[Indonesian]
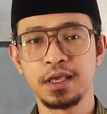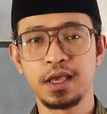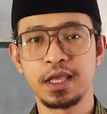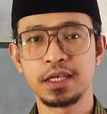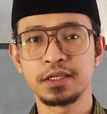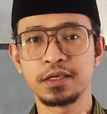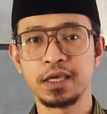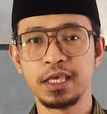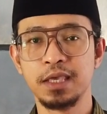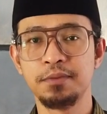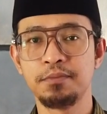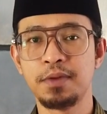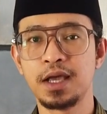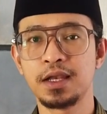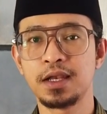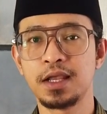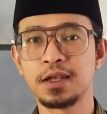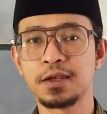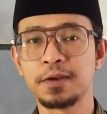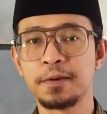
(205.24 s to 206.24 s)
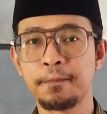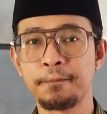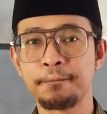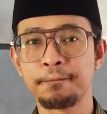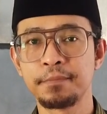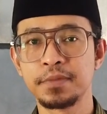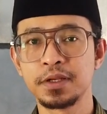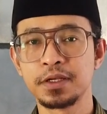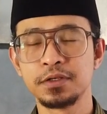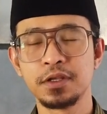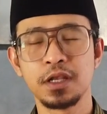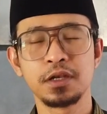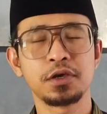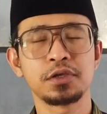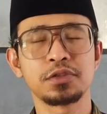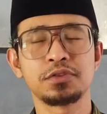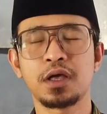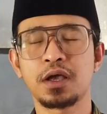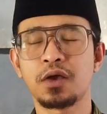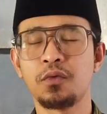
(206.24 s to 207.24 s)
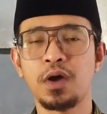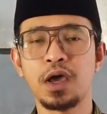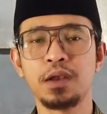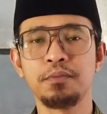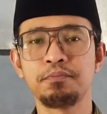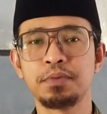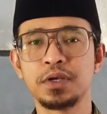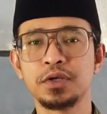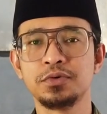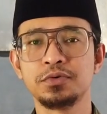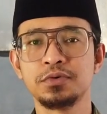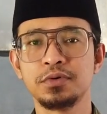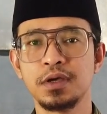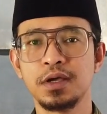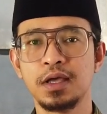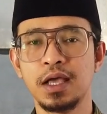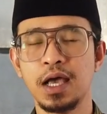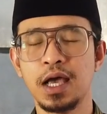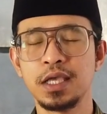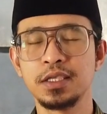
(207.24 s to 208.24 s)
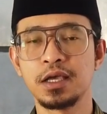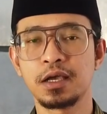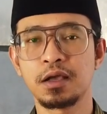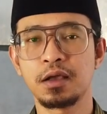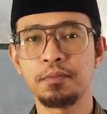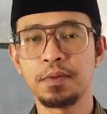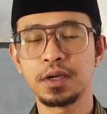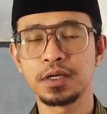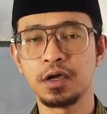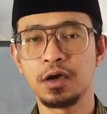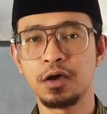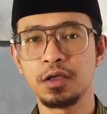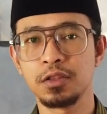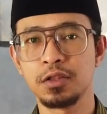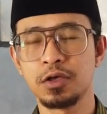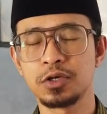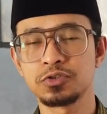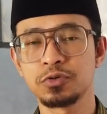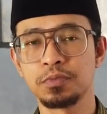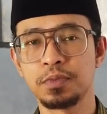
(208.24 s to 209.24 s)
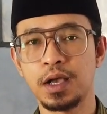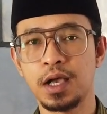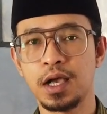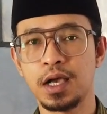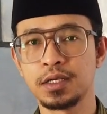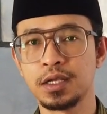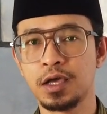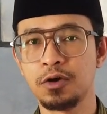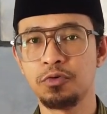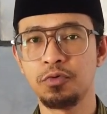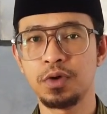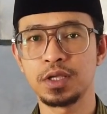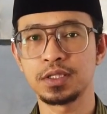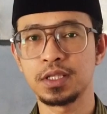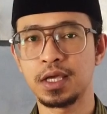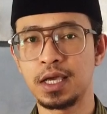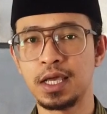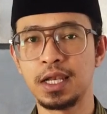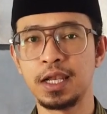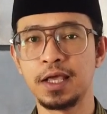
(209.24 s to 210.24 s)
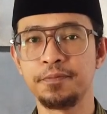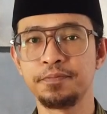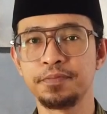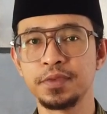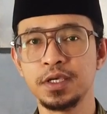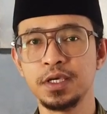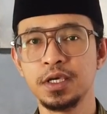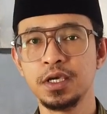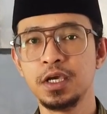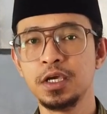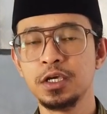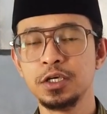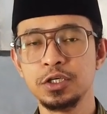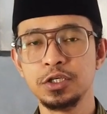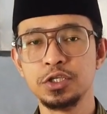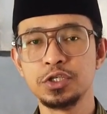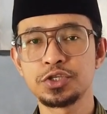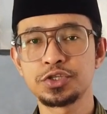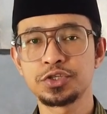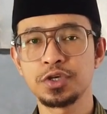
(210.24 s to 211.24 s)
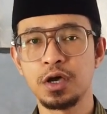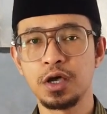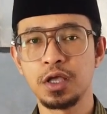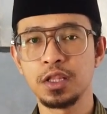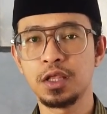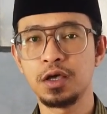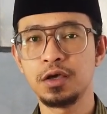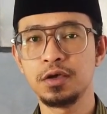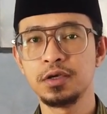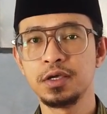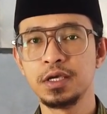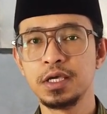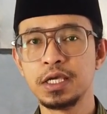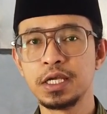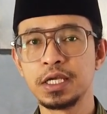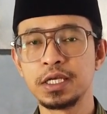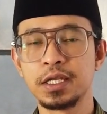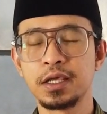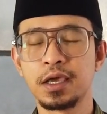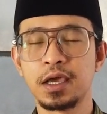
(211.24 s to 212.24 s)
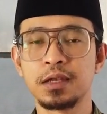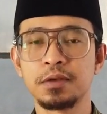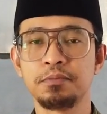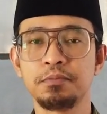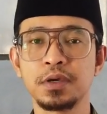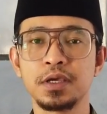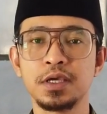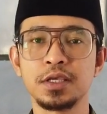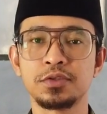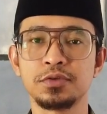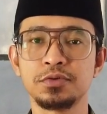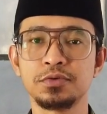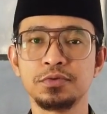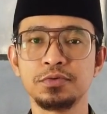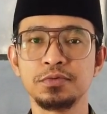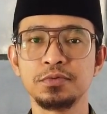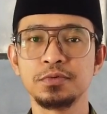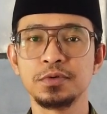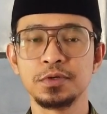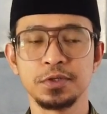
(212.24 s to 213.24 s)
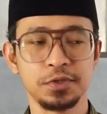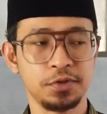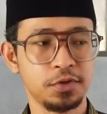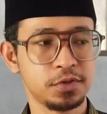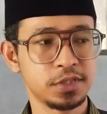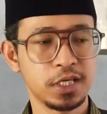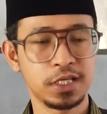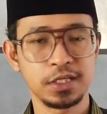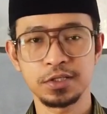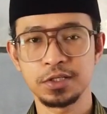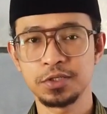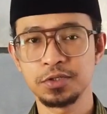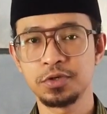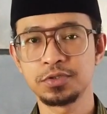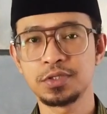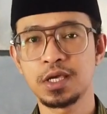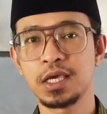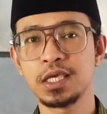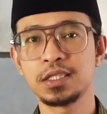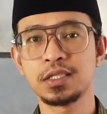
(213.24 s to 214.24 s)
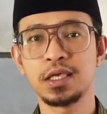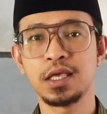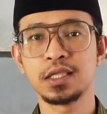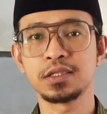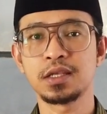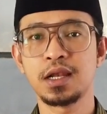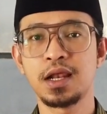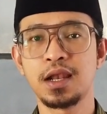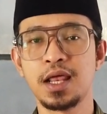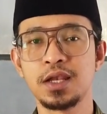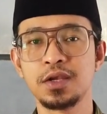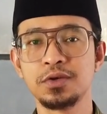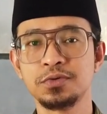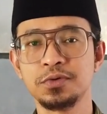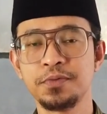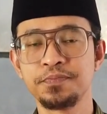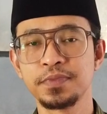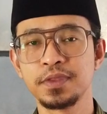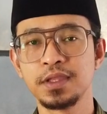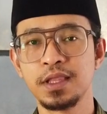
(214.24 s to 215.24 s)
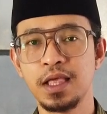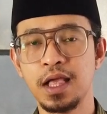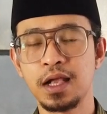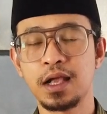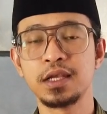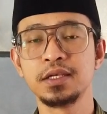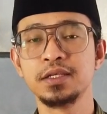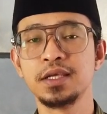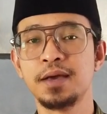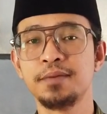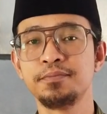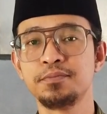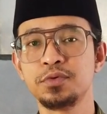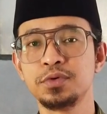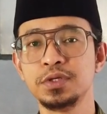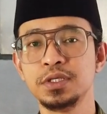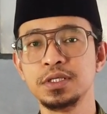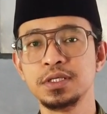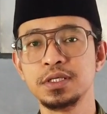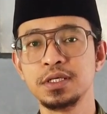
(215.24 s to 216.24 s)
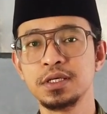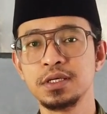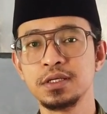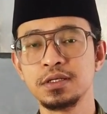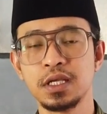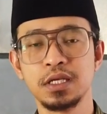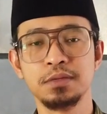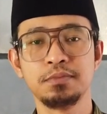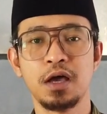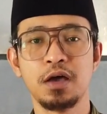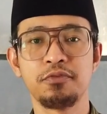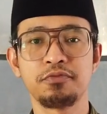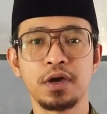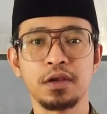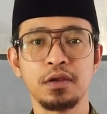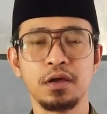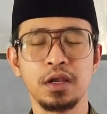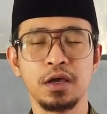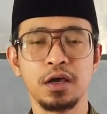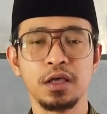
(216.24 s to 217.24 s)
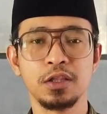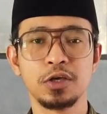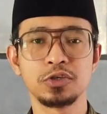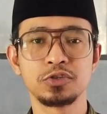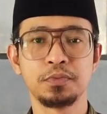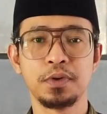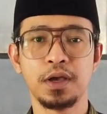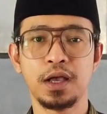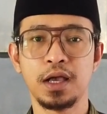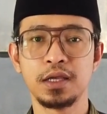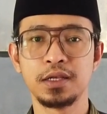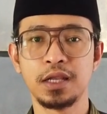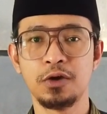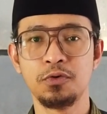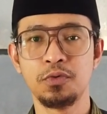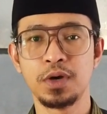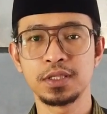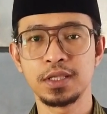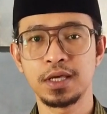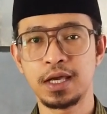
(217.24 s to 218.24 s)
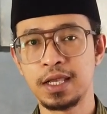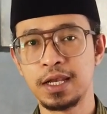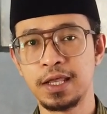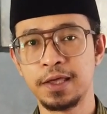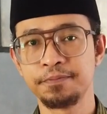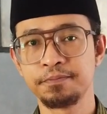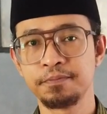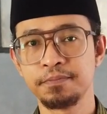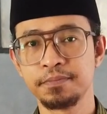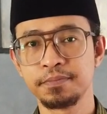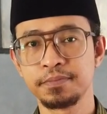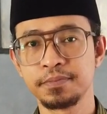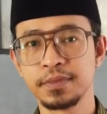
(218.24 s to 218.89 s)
dengan keimanan dan ketakwaan penuh hanya kepada Allah Subhanahu wa taala. Insyaallah dengan begitu dosa dosa kita yang telah lalu akan diampuni dan dimaafkan oleh Allah Subhanahu wa taala.